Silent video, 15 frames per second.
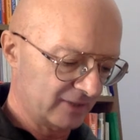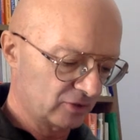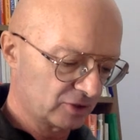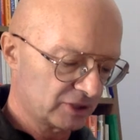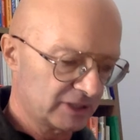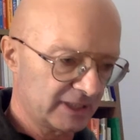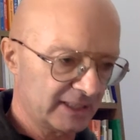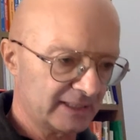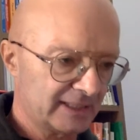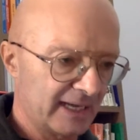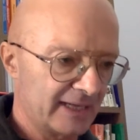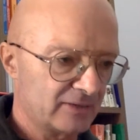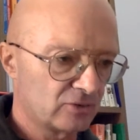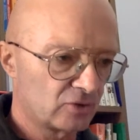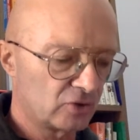così
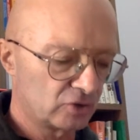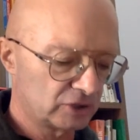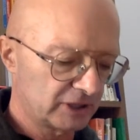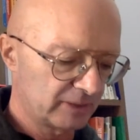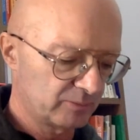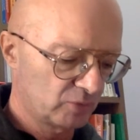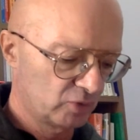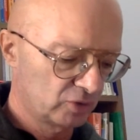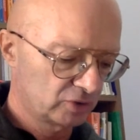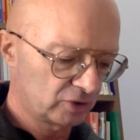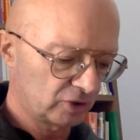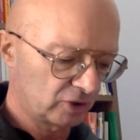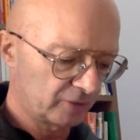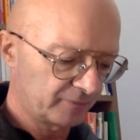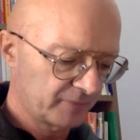dai un
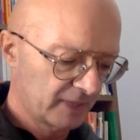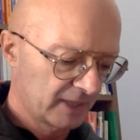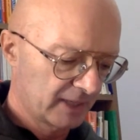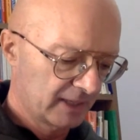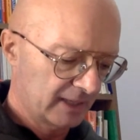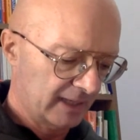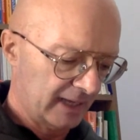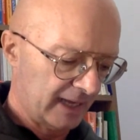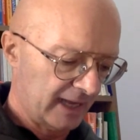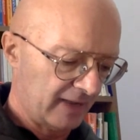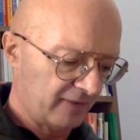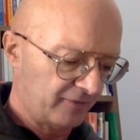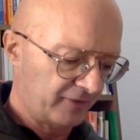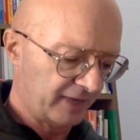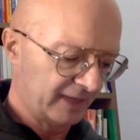contributo
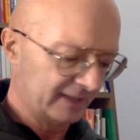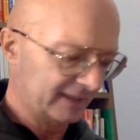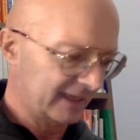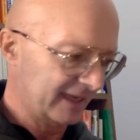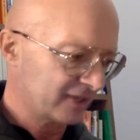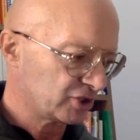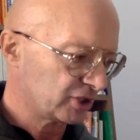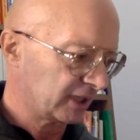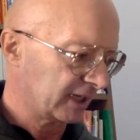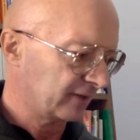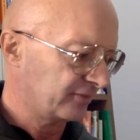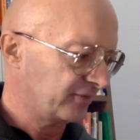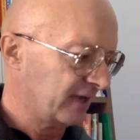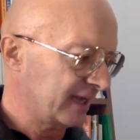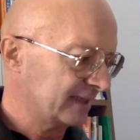a far crescere,
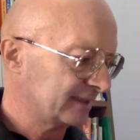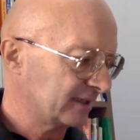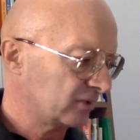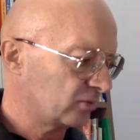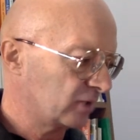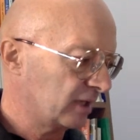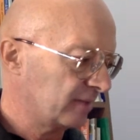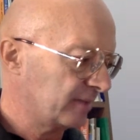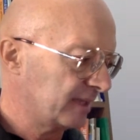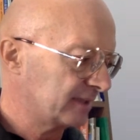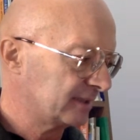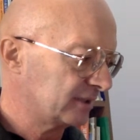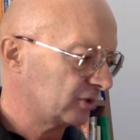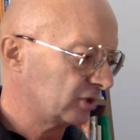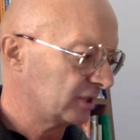fai
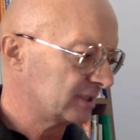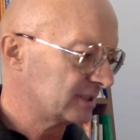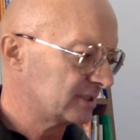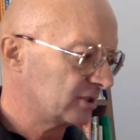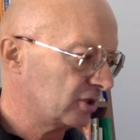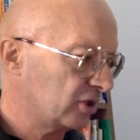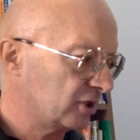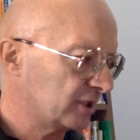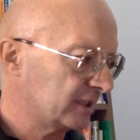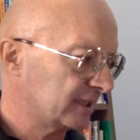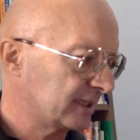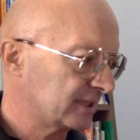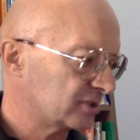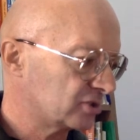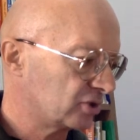tranquillamente donazioni
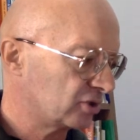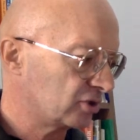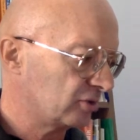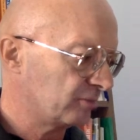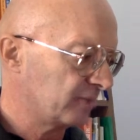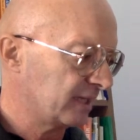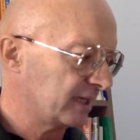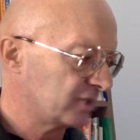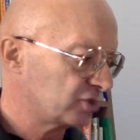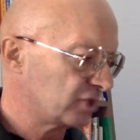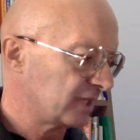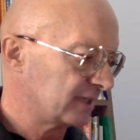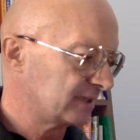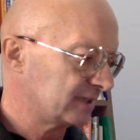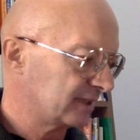che sono ben
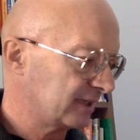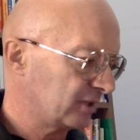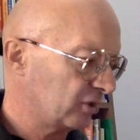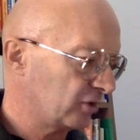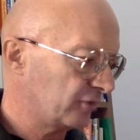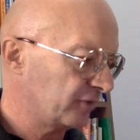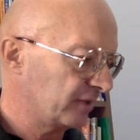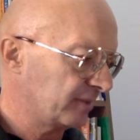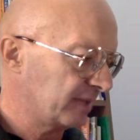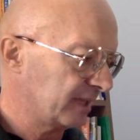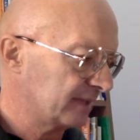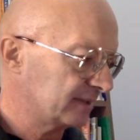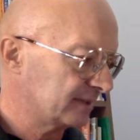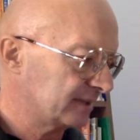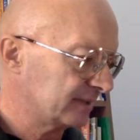accette
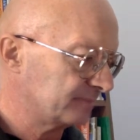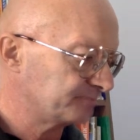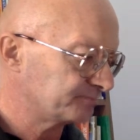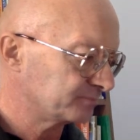ovviamente.